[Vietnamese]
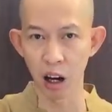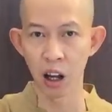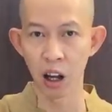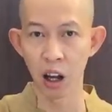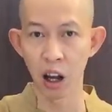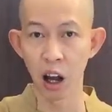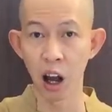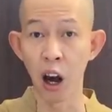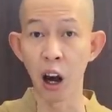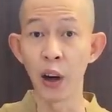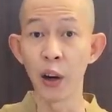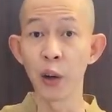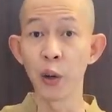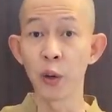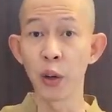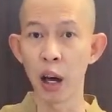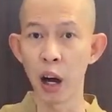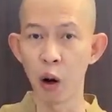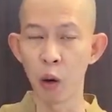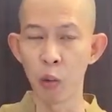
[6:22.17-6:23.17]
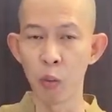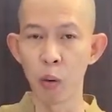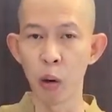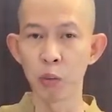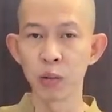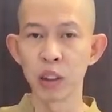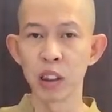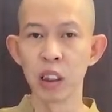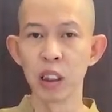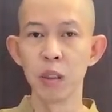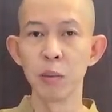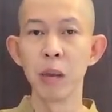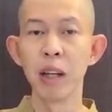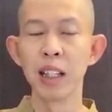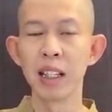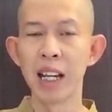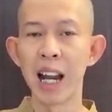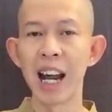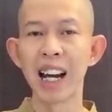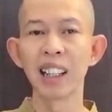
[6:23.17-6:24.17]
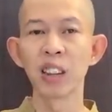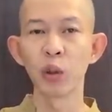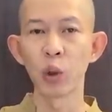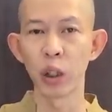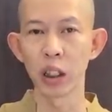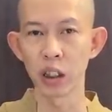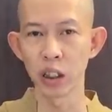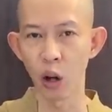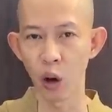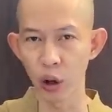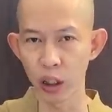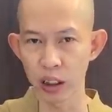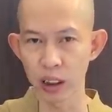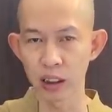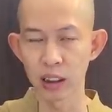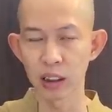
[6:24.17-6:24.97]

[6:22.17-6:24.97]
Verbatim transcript: Họ yêu cầu một sự bình đẳng tuyệt đối.